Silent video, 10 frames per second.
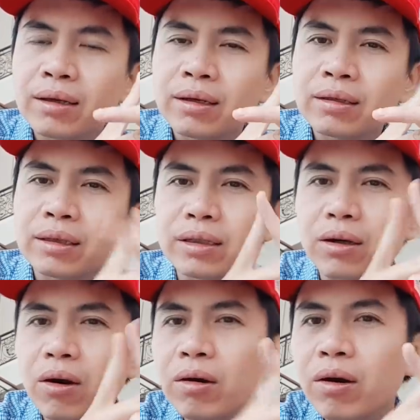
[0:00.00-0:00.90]
thực sự
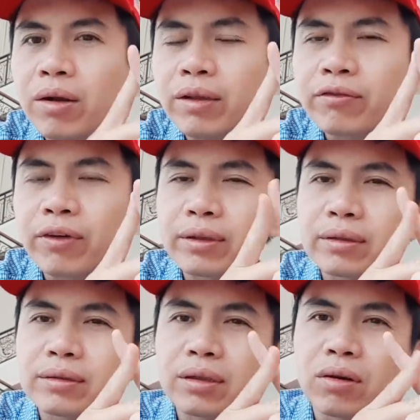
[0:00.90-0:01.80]
khó nói và
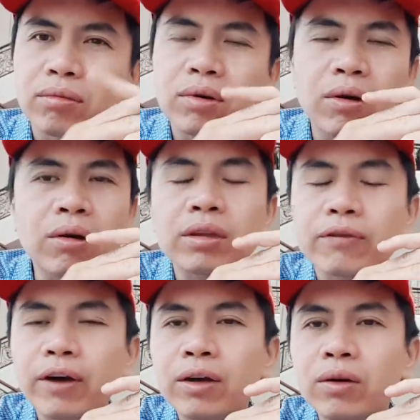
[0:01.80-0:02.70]
thật sự cũng khó có thể
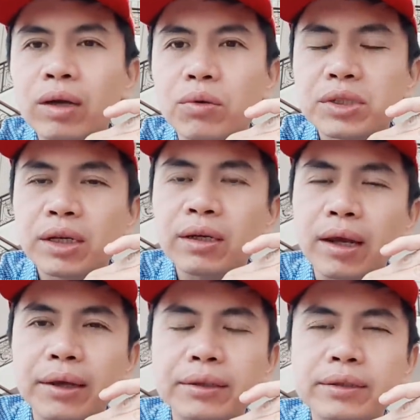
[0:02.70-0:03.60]
phán đoán cuộc chiến
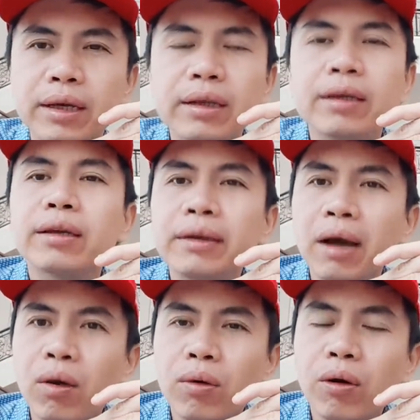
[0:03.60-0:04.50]
này sẽ đi tới
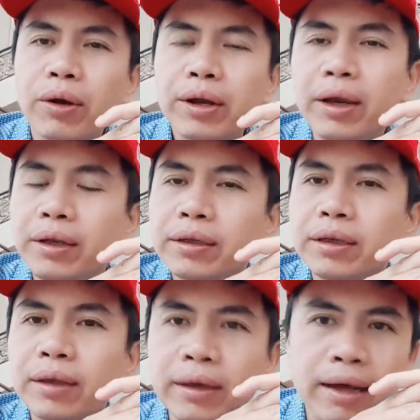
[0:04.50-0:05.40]
đâu hồi kết
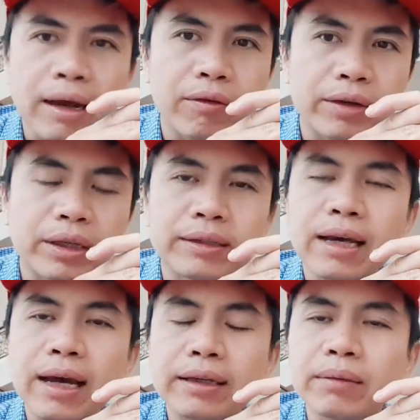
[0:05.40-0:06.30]
như thế nào và thời
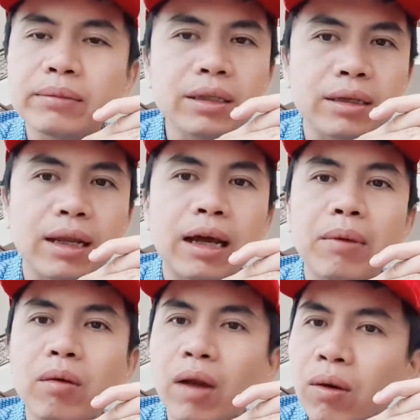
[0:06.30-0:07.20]
gian chấm dứt là
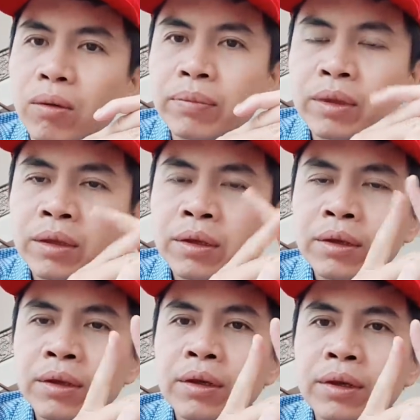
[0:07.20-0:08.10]
bao lâu
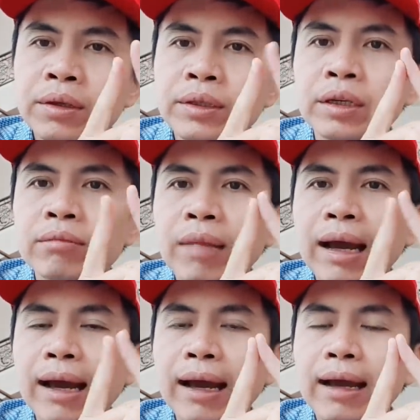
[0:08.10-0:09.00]
nhưng
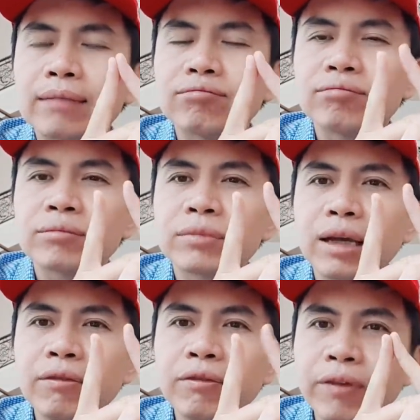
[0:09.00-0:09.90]
mà
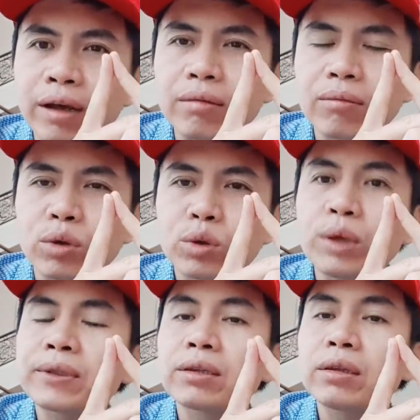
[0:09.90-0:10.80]
cái việc một
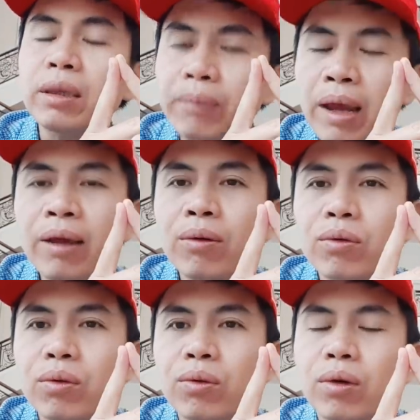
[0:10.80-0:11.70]
teaser tiếp theo
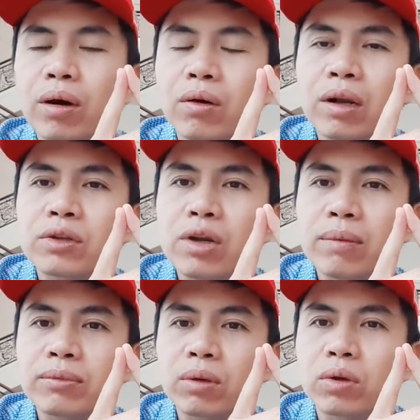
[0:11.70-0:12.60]
của Donald
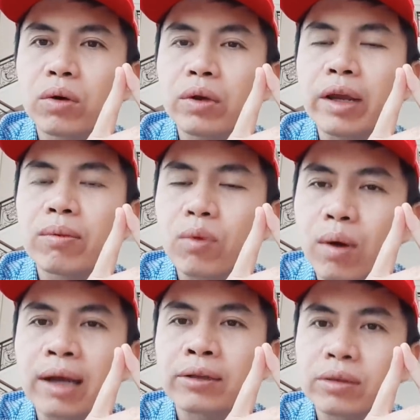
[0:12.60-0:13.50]
Trump trong tối ngày hôm
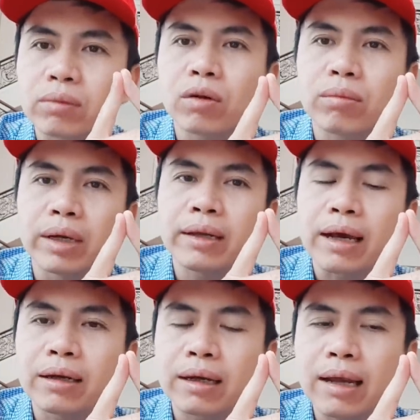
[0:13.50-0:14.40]
qua tổng thống Mỹ
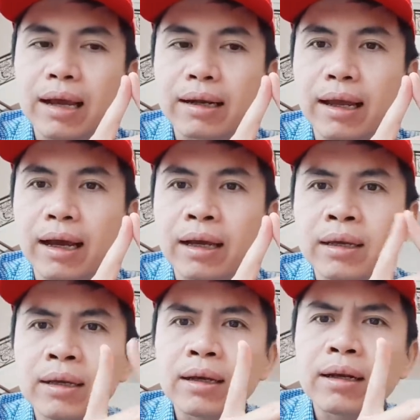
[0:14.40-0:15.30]
đã đưa đăng là
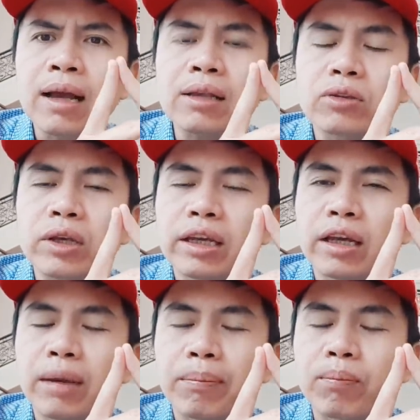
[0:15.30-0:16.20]
các doanh
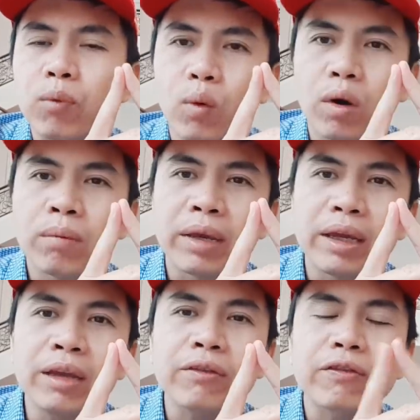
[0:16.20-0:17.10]
nghiệp của
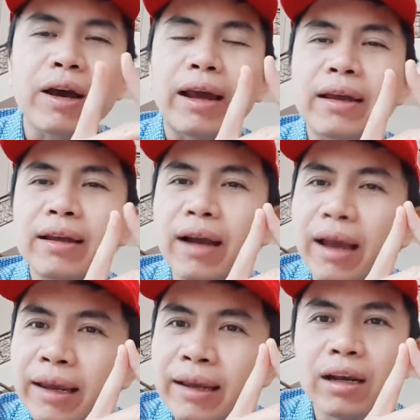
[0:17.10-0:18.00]
Mỹ phải
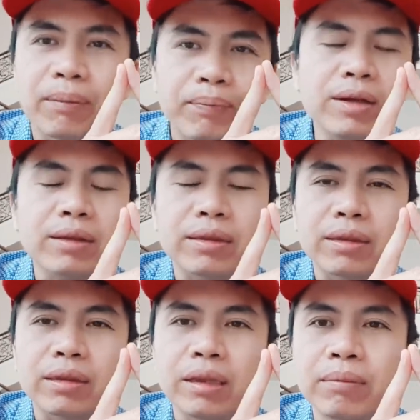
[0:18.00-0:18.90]
ngay lập tức
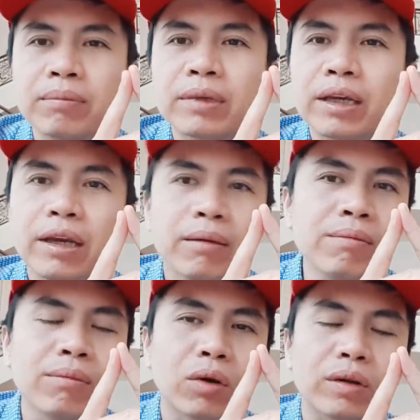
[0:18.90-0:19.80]
tìm
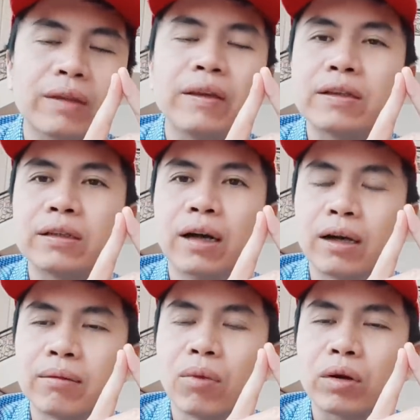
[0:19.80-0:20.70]
kiếm một cái thị
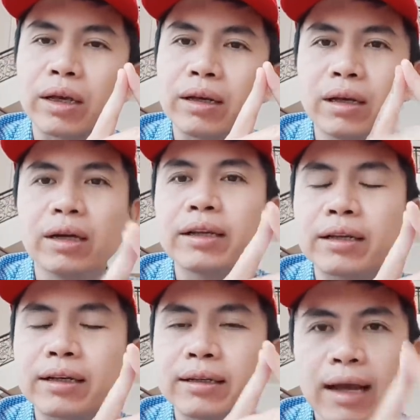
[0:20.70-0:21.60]
trường một cái nơi
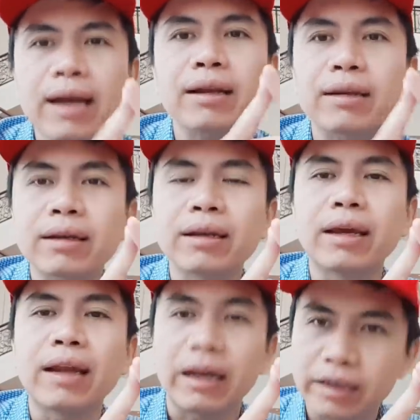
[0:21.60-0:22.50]
khác
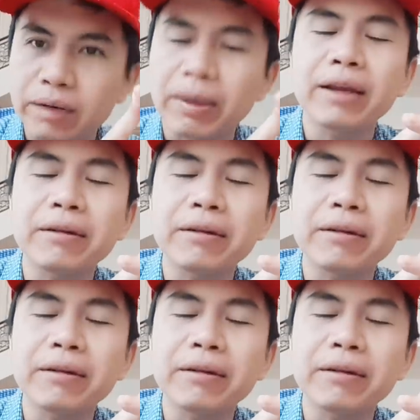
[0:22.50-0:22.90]
để đặt nhà máy